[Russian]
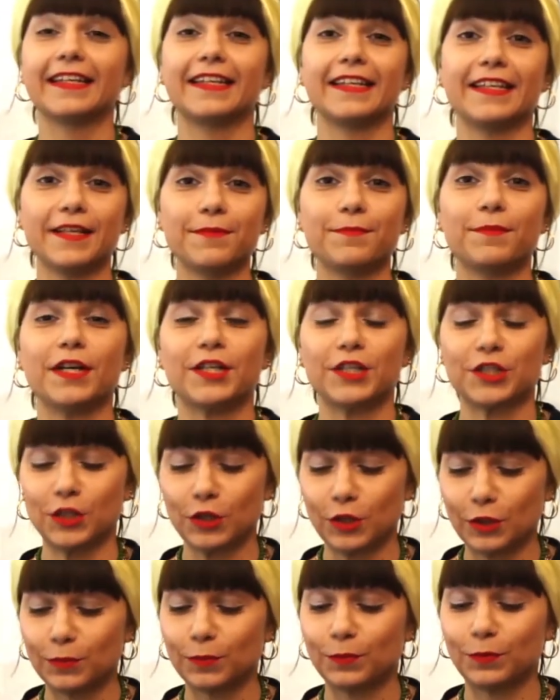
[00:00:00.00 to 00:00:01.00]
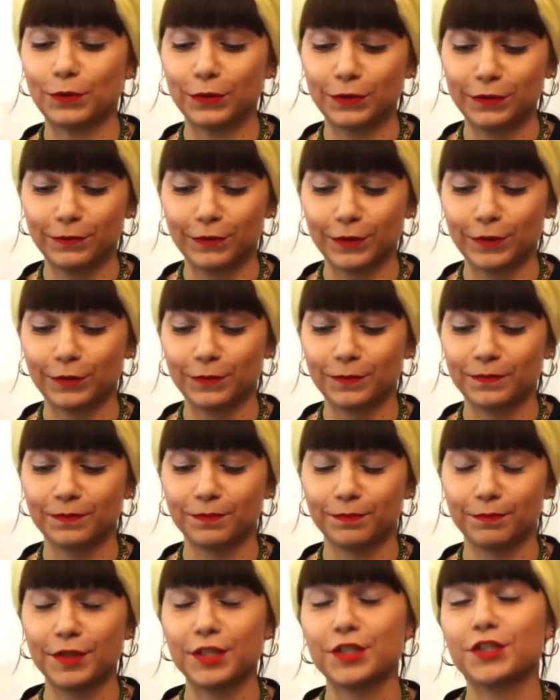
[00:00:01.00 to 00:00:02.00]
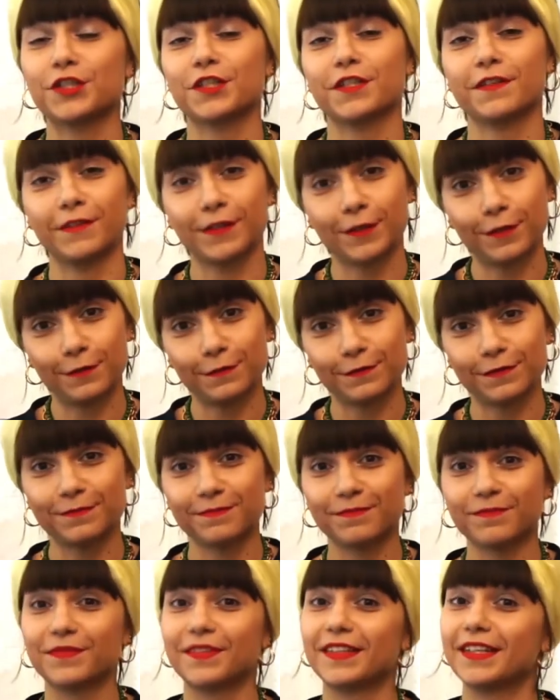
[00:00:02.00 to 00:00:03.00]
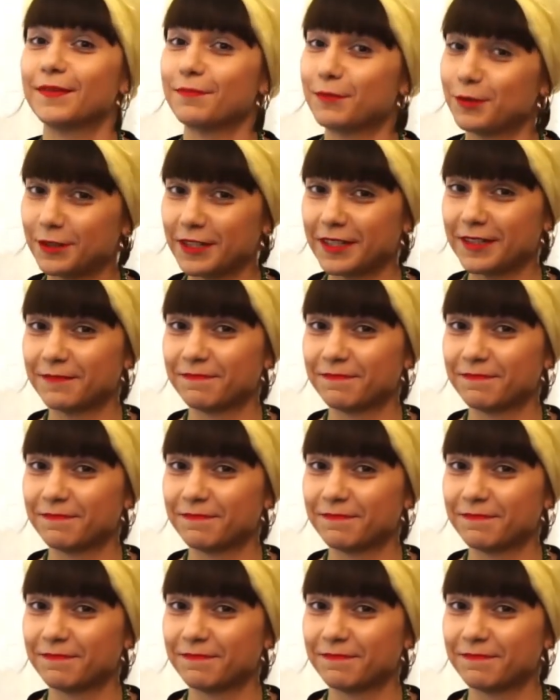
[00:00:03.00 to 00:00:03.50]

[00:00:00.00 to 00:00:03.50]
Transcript: И пошел по двору бить червяков да мух. Ну.